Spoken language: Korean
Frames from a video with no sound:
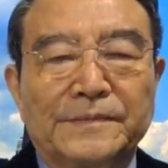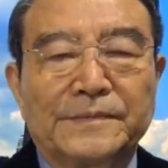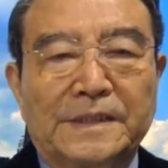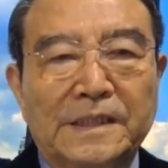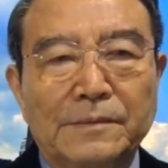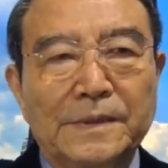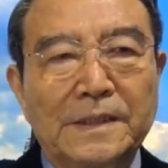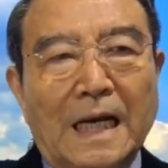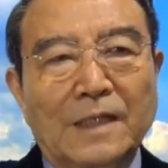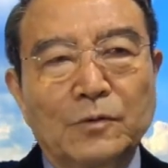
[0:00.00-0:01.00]
지금
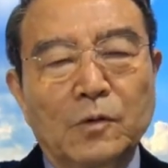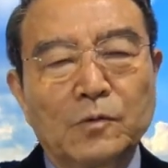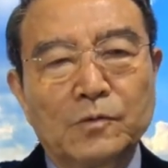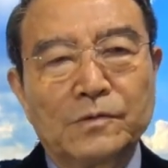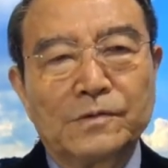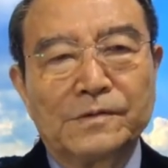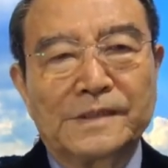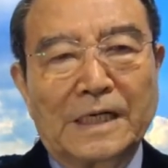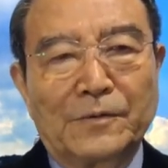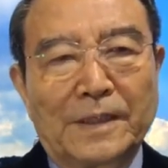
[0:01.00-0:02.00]
이 한동훈
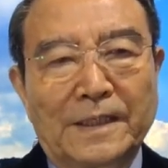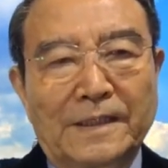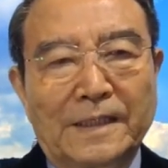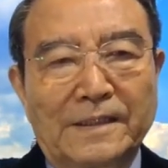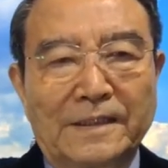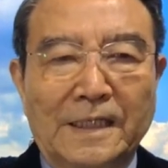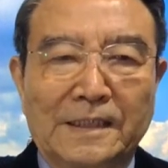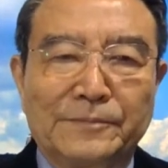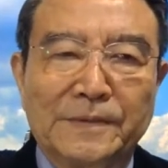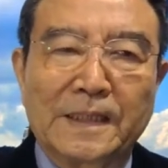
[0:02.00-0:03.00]
장관에 대한
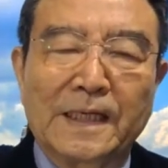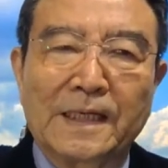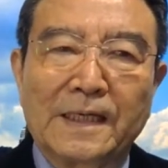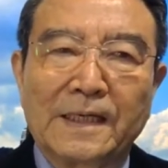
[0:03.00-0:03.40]
이야기입니다.